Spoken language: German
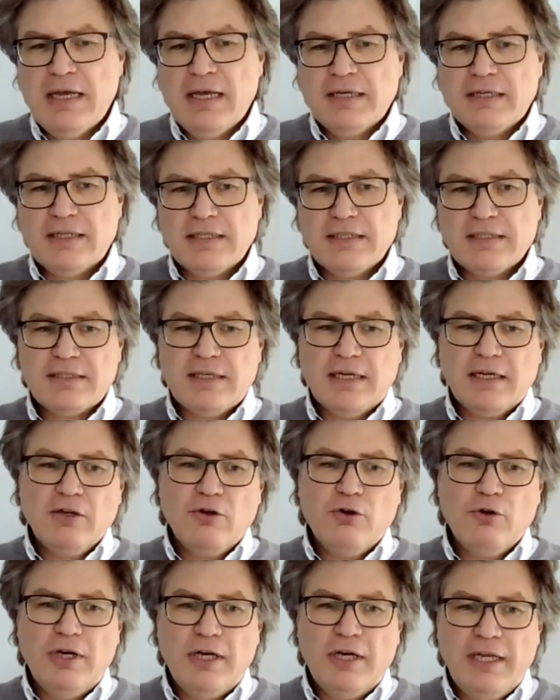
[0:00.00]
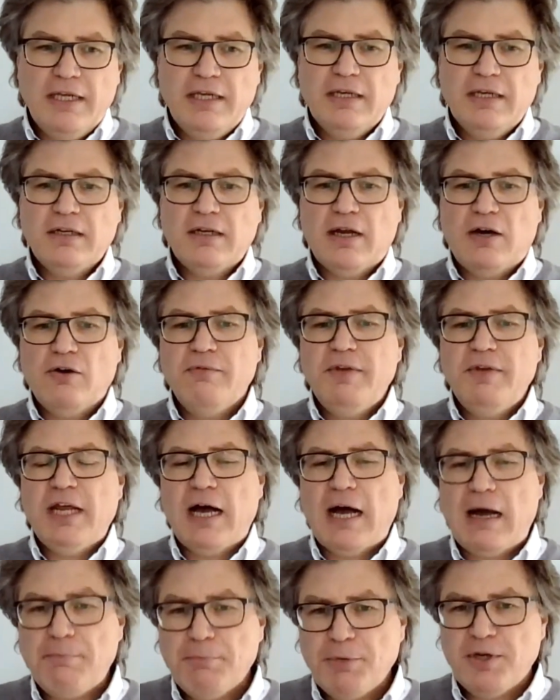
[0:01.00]
Dass dann Kolleginnen auch
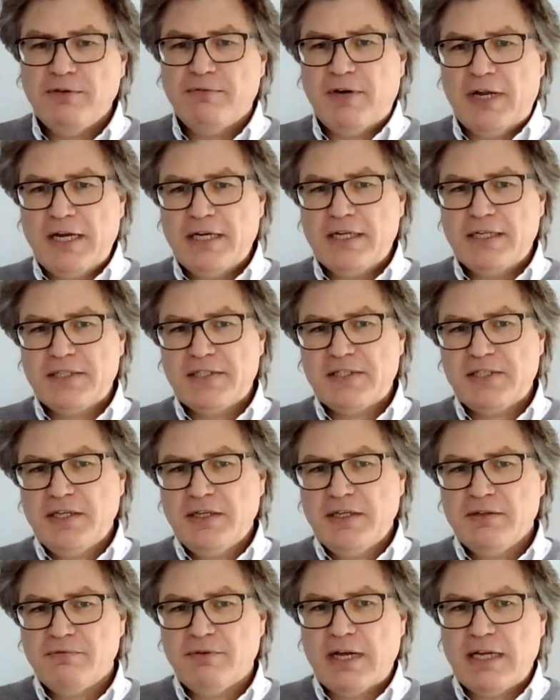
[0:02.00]
wieder abgewandert sind,